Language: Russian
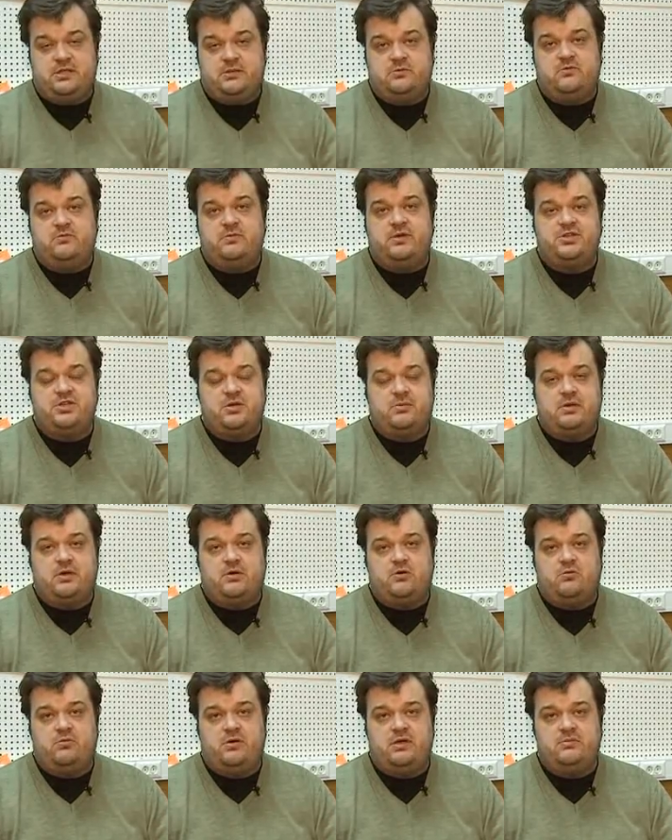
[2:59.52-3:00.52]
Поэтому в матче
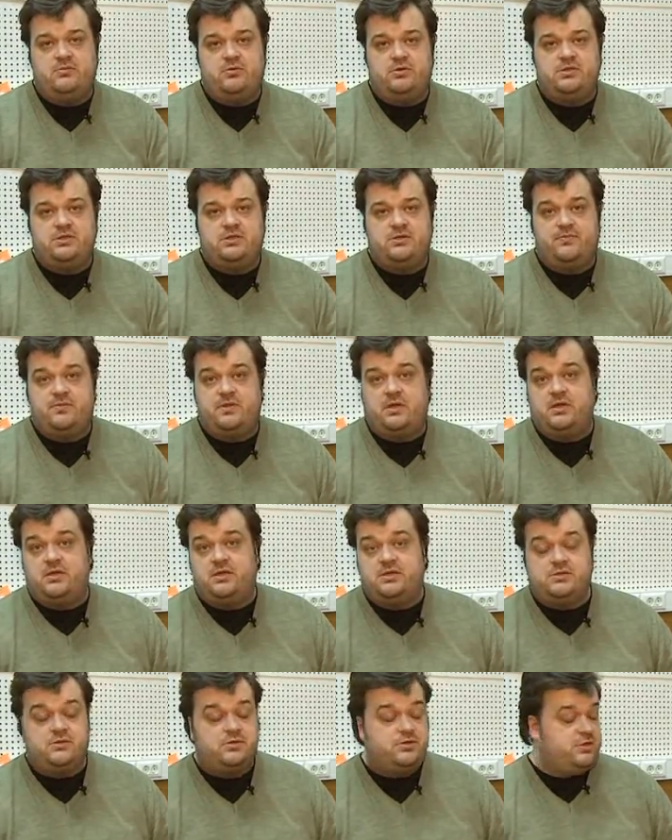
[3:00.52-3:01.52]
Амкар-Кубань будет
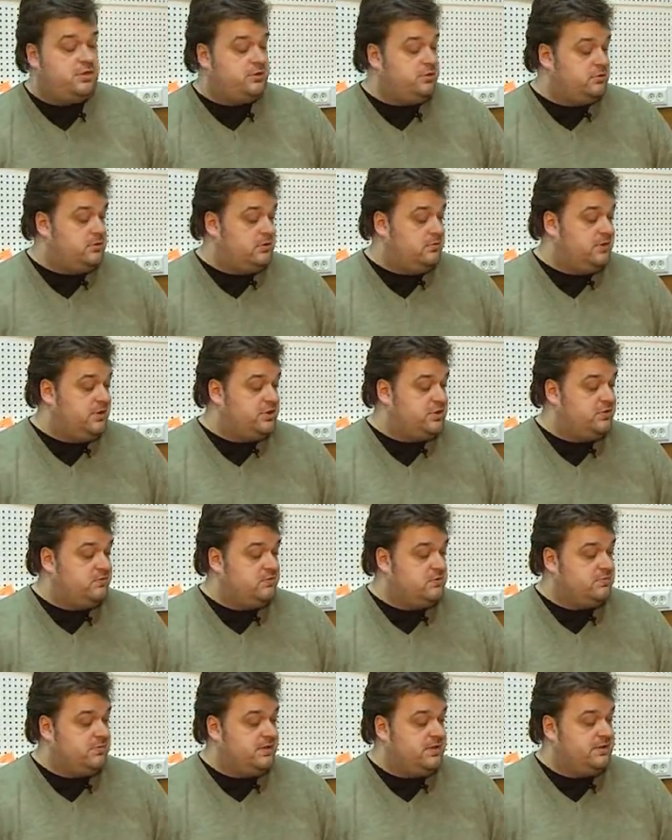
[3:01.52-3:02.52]
низочек тут меньше
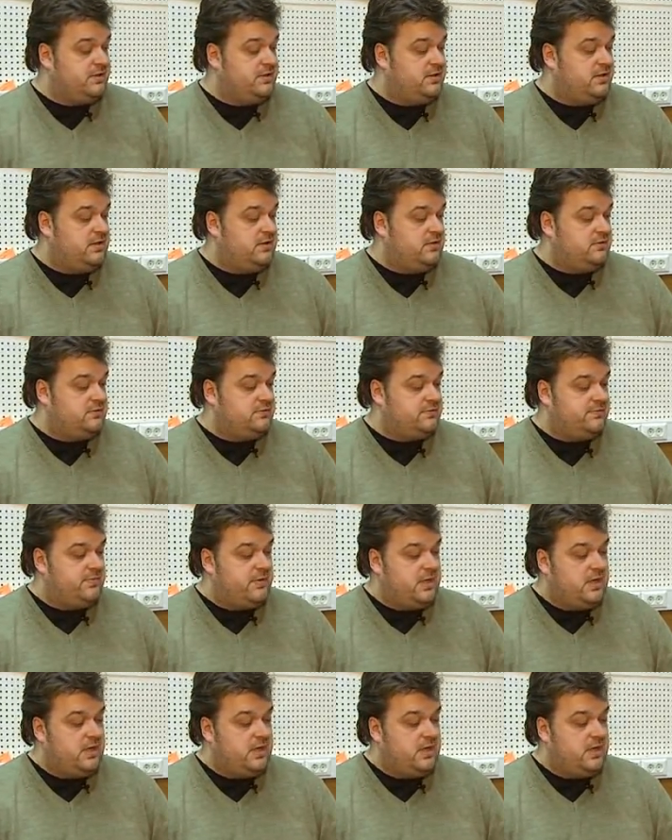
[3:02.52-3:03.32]
двух с половиной голов.